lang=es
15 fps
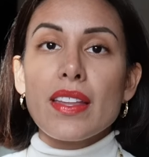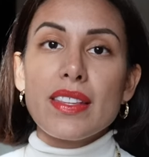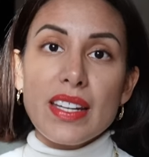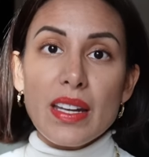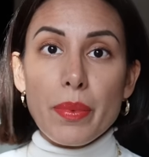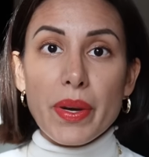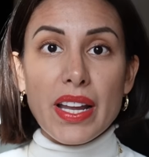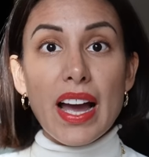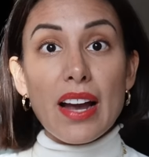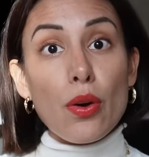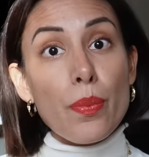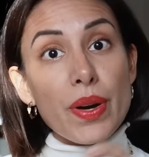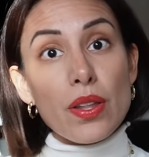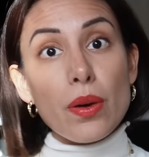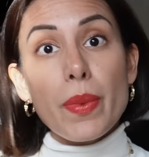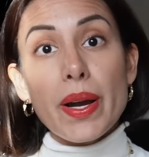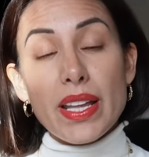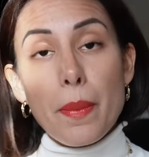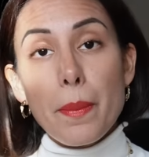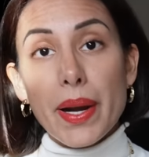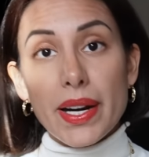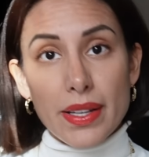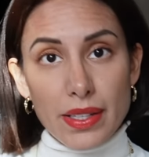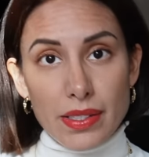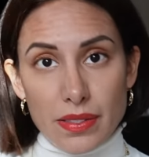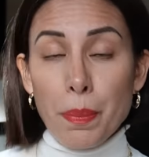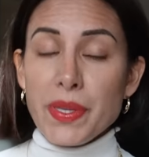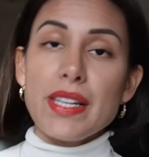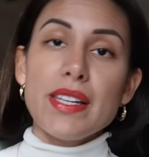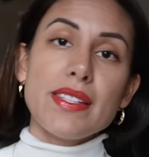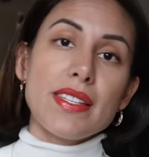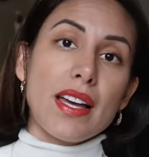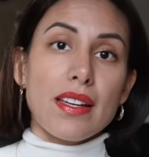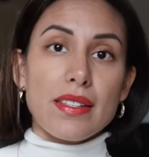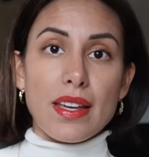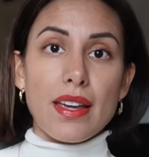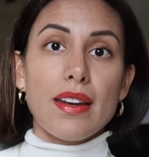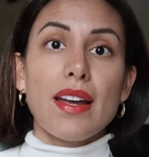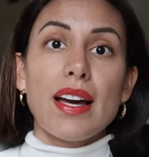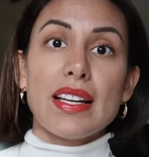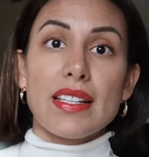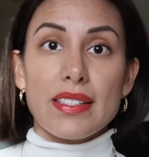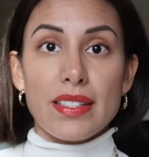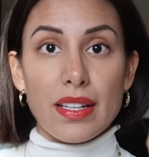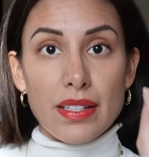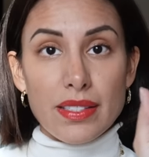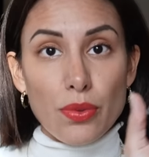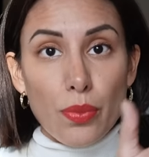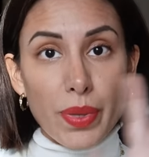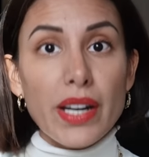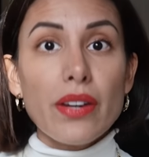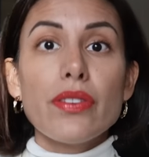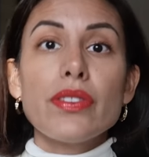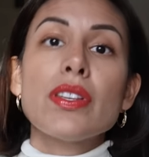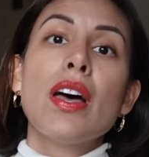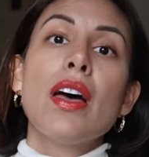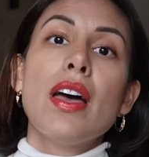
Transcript: tiene, ha comprado varias marcas especializadas en hacer sombreros,